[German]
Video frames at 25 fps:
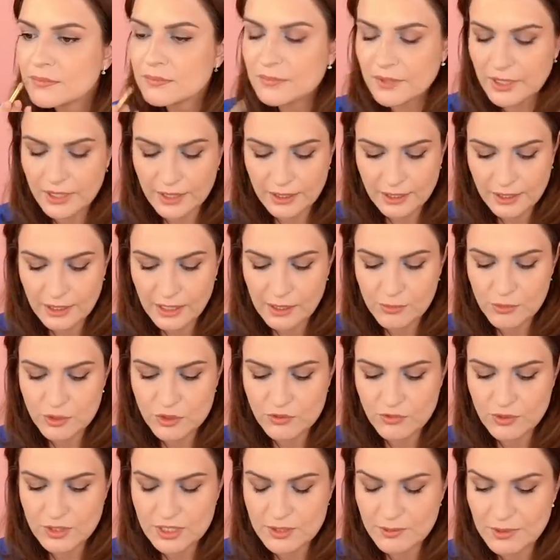naja, egal,
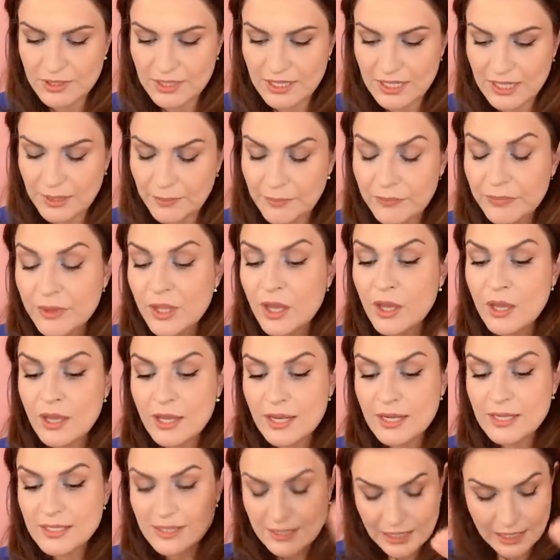müssen wir jetzt mitleben.
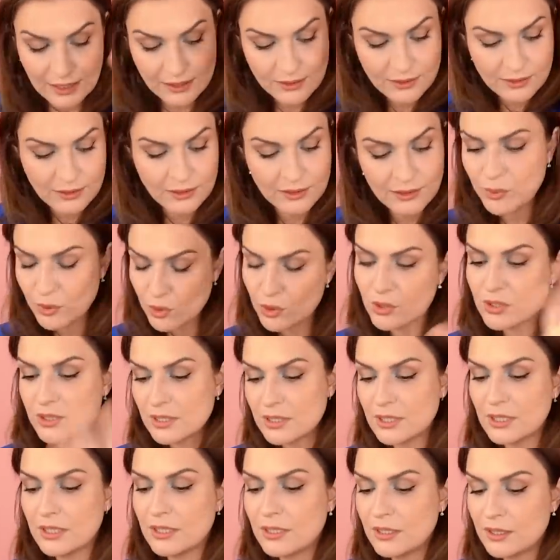Dann
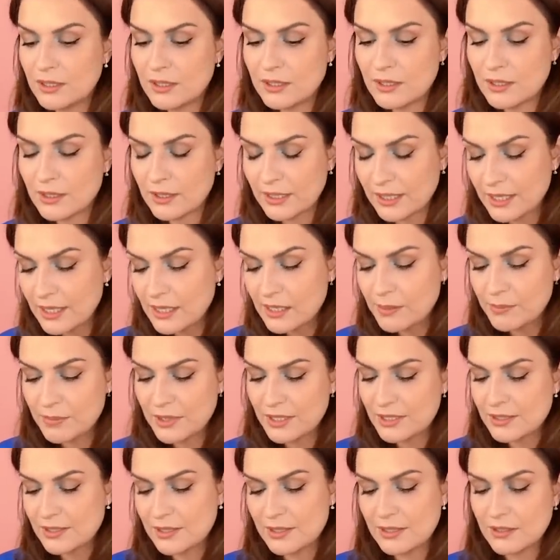benutze ich
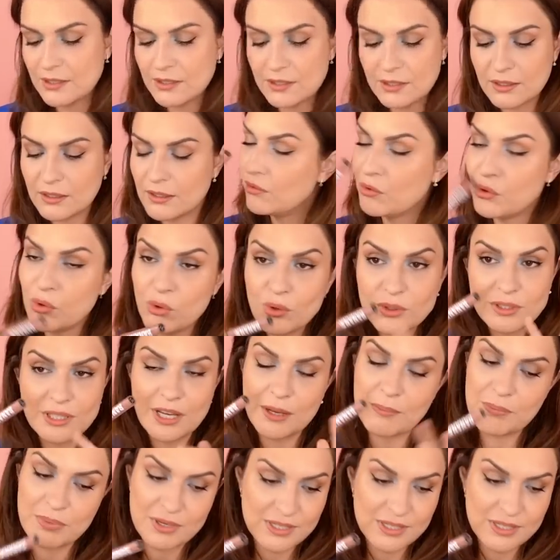regelmäßig irgendein